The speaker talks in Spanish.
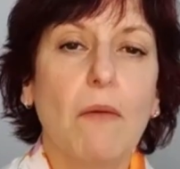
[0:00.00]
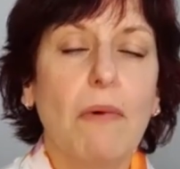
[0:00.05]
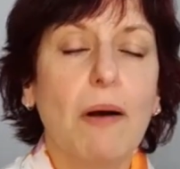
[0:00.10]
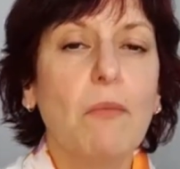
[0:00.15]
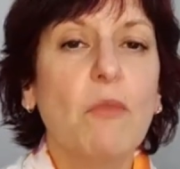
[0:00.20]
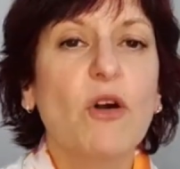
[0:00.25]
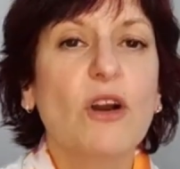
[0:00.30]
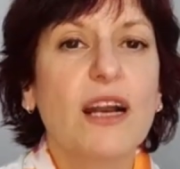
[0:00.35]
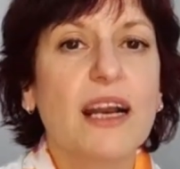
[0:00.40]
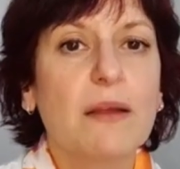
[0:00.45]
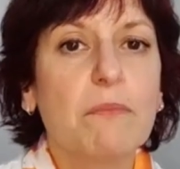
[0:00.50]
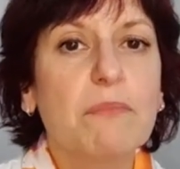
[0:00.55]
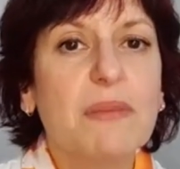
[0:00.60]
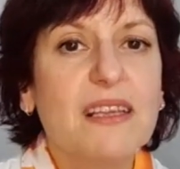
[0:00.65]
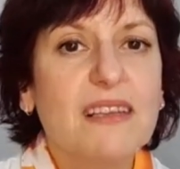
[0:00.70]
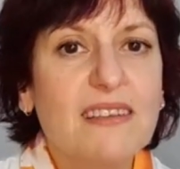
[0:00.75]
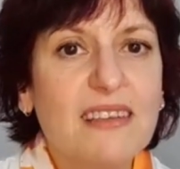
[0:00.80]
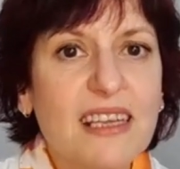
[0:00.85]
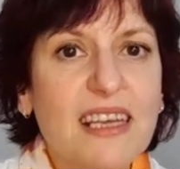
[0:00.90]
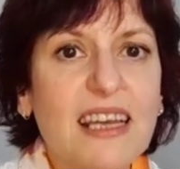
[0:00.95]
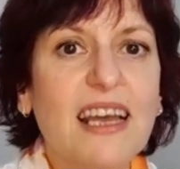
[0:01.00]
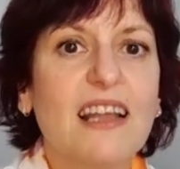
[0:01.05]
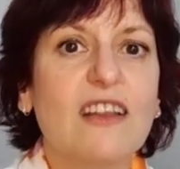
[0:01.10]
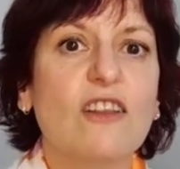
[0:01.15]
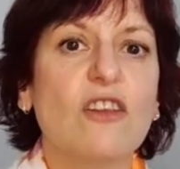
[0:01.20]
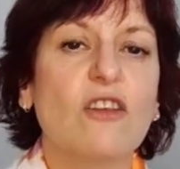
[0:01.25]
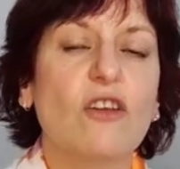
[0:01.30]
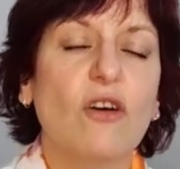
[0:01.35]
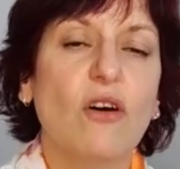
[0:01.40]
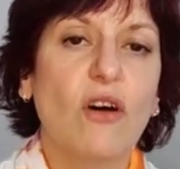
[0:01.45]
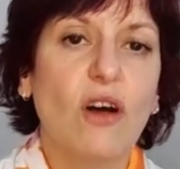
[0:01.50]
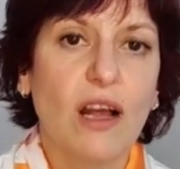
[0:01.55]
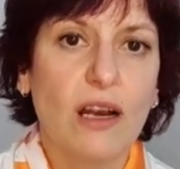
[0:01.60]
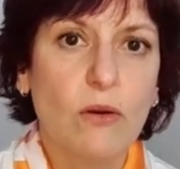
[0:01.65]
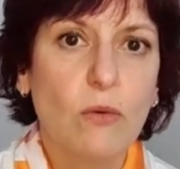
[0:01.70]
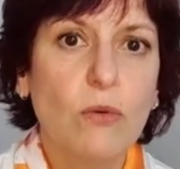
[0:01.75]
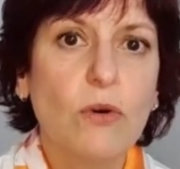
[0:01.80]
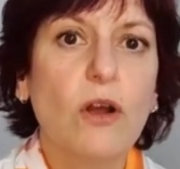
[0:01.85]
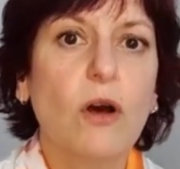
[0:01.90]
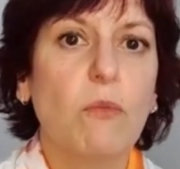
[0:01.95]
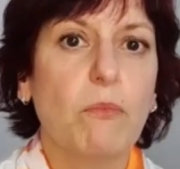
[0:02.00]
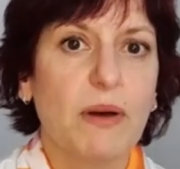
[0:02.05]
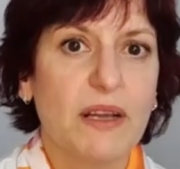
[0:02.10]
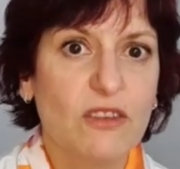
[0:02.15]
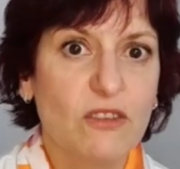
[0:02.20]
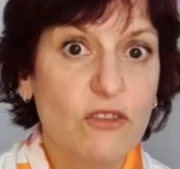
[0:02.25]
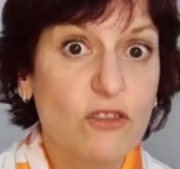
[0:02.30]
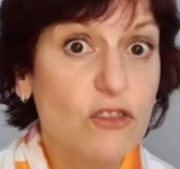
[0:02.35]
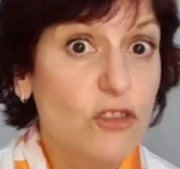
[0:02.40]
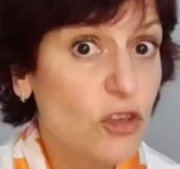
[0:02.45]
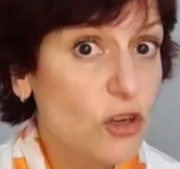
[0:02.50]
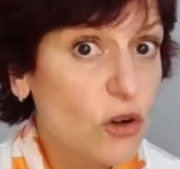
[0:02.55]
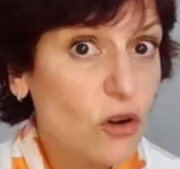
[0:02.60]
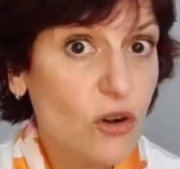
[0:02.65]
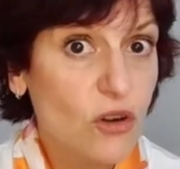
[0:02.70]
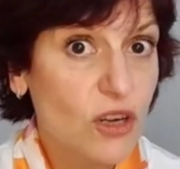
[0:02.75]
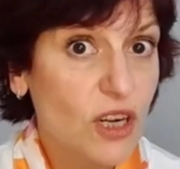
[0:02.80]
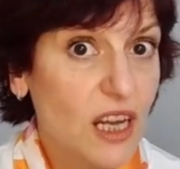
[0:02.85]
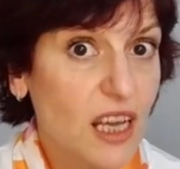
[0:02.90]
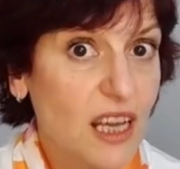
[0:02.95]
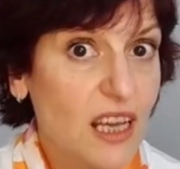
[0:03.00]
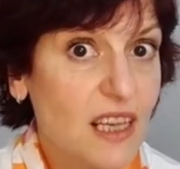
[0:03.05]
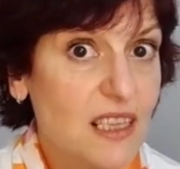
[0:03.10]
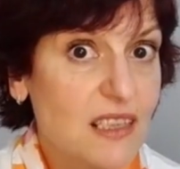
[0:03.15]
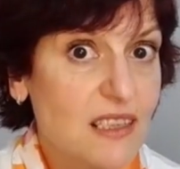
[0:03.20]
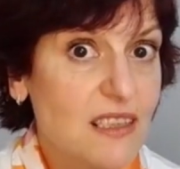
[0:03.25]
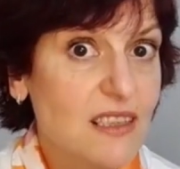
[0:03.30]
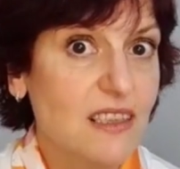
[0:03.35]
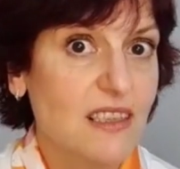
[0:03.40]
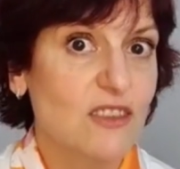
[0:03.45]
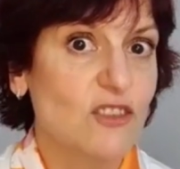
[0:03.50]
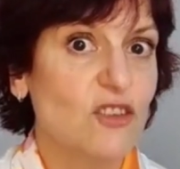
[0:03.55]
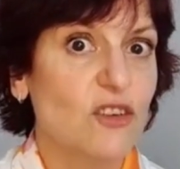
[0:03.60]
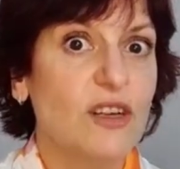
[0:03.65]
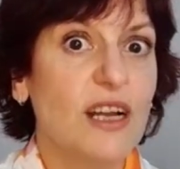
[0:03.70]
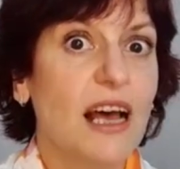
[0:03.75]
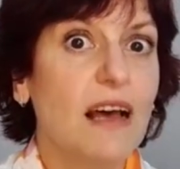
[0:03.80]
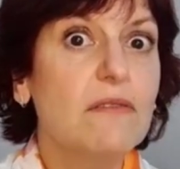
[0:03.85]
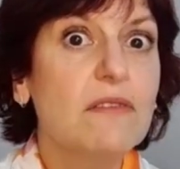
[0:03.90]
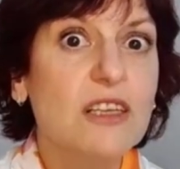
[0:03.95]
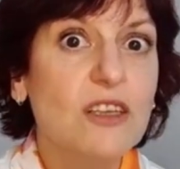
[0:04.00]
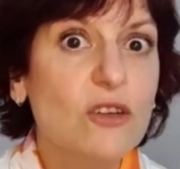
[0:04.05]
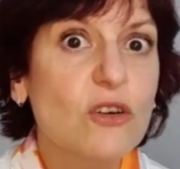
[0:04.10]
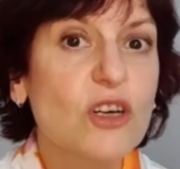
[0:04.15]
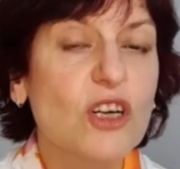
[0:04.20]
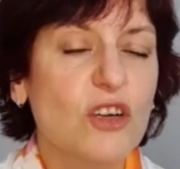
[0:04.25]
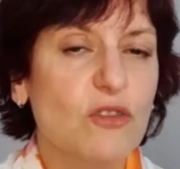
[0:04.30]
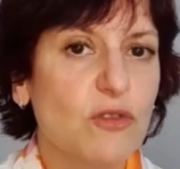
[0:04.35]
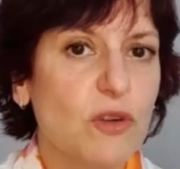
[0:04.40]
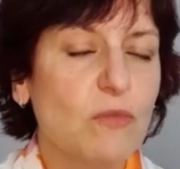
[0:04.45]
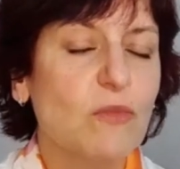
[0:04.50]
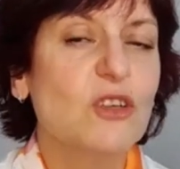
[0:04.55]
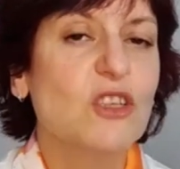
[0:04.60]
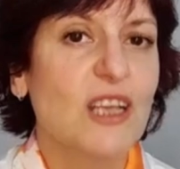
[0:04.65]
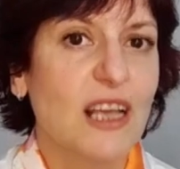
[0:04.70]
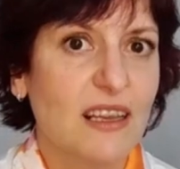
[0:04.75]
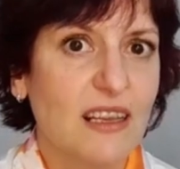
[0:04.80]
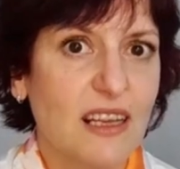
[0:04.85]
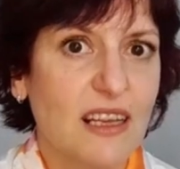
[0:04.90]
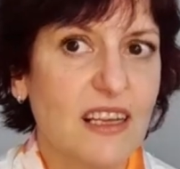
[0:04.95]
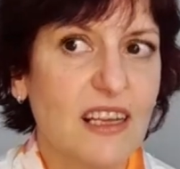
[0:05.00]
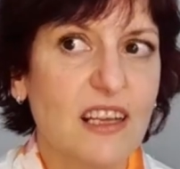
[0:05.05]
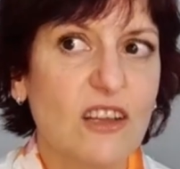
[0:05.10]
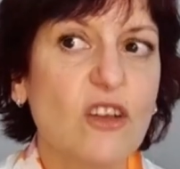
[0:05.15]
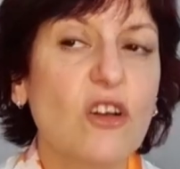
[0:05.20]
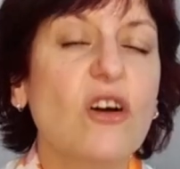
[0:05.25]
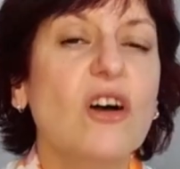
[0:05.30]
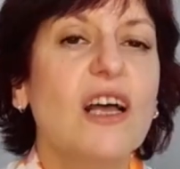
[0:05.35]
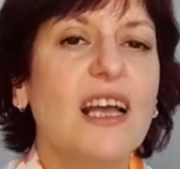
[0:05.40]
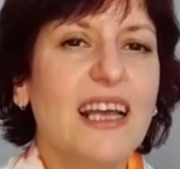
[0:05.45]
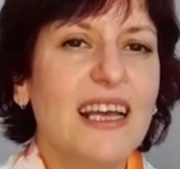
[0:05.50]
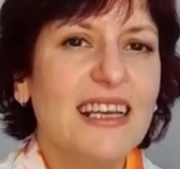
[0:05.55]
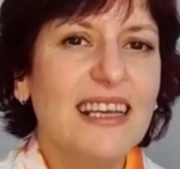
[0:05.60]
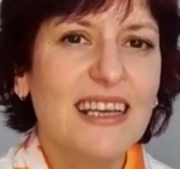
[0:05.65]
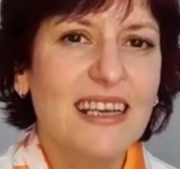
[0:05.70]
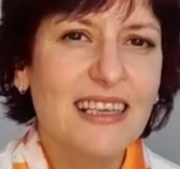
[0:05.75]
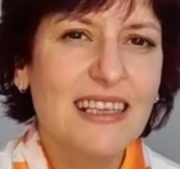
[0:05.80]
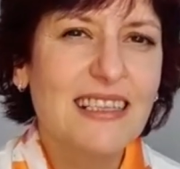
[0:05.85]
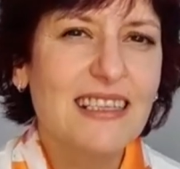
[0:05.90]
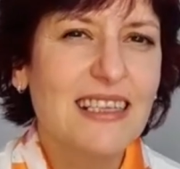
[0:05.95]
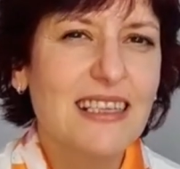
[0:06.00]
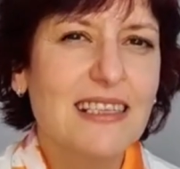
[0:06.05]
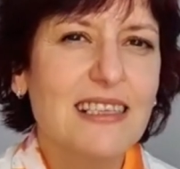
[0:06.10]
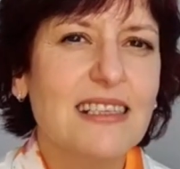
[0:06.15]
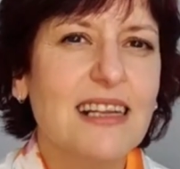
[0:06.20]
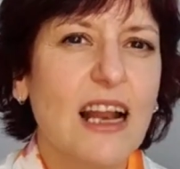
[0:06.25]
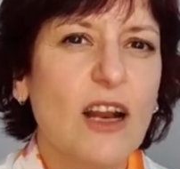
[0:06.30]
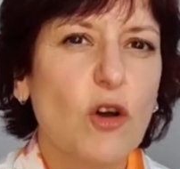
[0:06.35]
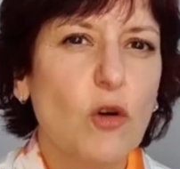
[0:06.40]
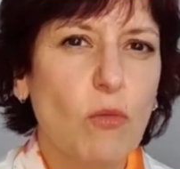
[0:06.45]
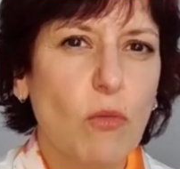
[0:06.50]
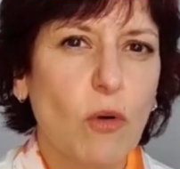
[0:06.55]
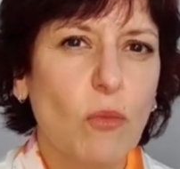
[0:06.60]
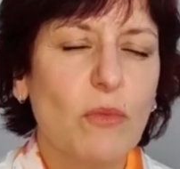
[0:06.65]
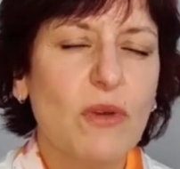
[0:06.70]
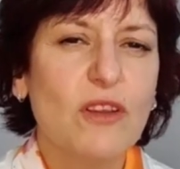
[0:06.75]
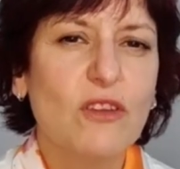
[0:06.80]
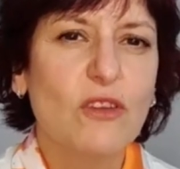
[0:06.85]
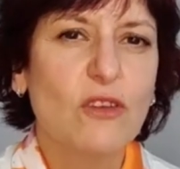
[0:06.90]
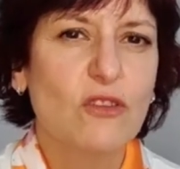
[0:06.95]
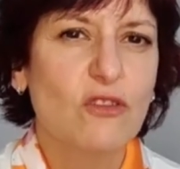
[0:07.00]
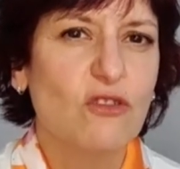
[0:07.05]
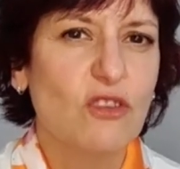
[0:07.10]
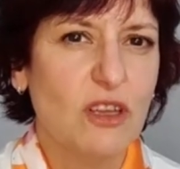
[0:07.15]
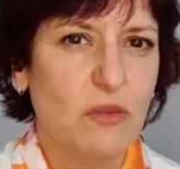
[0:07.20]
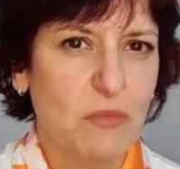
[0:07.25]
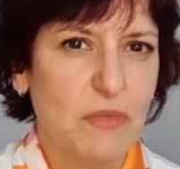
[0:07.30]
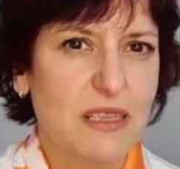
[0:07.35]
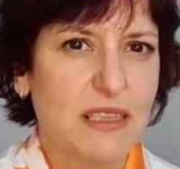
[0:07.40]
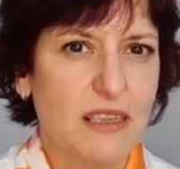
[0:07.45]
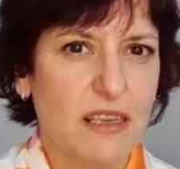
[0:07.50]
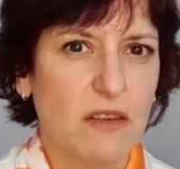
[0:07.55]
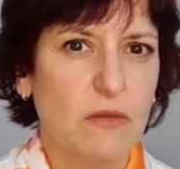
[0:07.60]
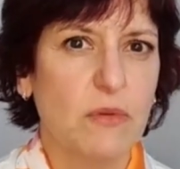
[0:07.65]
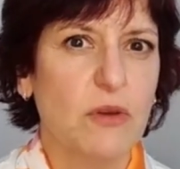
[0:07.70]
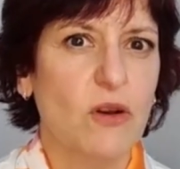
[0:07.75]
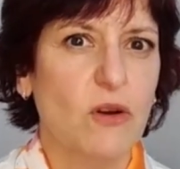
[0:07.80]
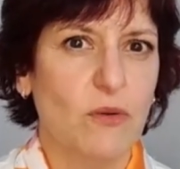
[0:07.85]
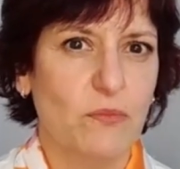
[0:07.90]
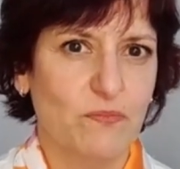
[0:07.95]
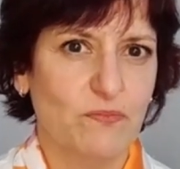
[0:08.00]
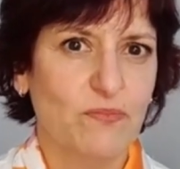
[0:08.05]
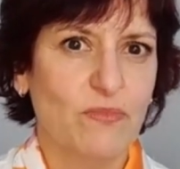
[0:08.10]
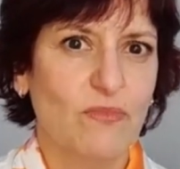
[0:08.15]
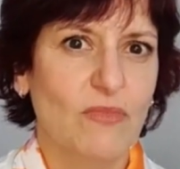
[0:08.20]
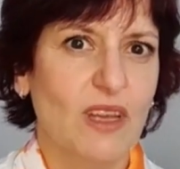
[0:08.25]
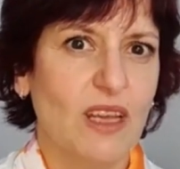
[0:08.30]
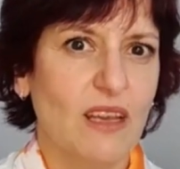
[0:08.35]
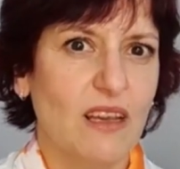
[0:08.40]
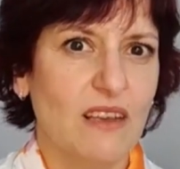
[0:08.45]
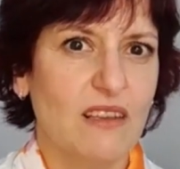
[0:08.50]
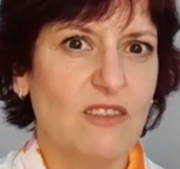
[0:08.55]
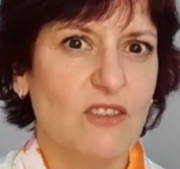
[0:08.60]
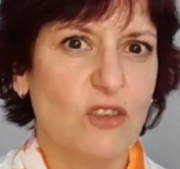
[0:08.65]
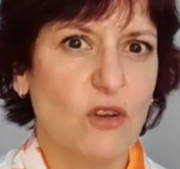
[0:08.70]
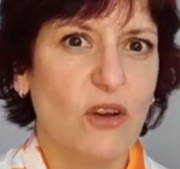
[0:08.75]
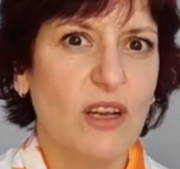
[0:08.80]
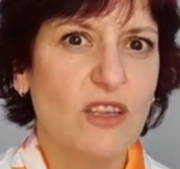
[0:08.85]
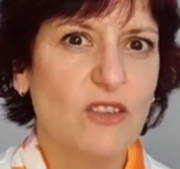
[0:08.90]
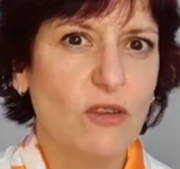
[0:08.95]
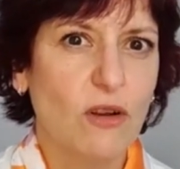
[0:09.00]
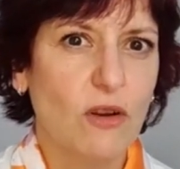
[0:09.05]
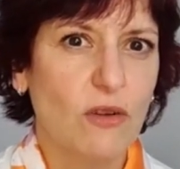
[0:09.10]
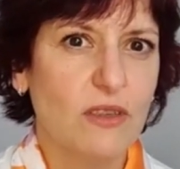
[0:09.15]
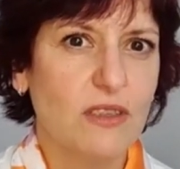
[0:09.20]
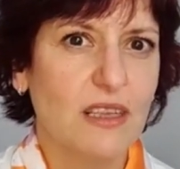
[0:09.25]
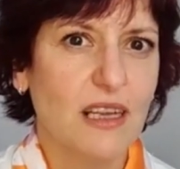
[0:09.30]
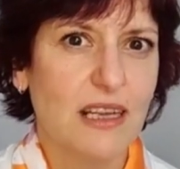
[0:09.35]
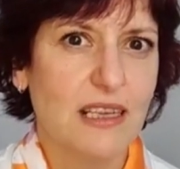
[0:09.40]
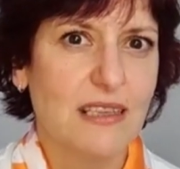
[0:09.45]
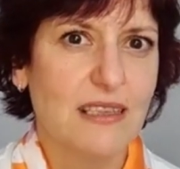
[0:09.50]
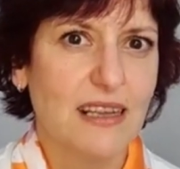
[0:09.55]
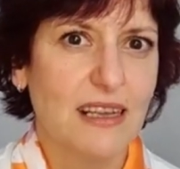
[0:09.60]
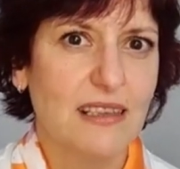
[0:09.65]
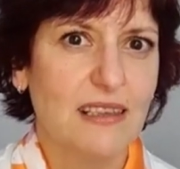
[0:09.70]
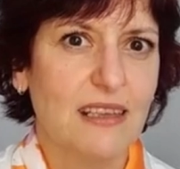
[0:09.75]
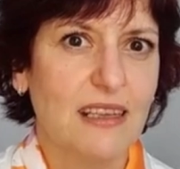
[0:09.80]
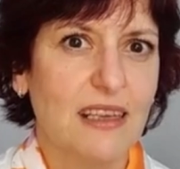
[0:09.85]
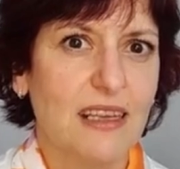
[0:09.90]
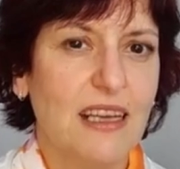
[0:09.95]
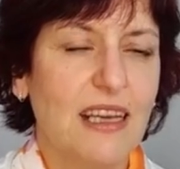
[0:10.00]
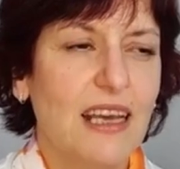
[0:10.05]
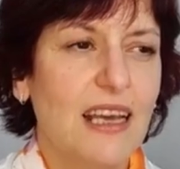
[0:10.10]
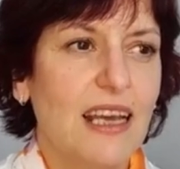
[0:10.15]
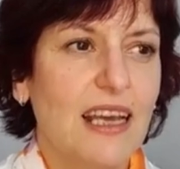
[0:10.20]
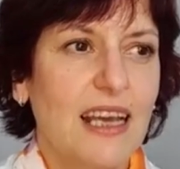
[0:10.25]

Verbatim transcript: vamos repitiendo algunos patrones que son hábitos que fuimos adquiriendo que quizás en algún momento sí me sirvió. Eso, eso es lo interesante.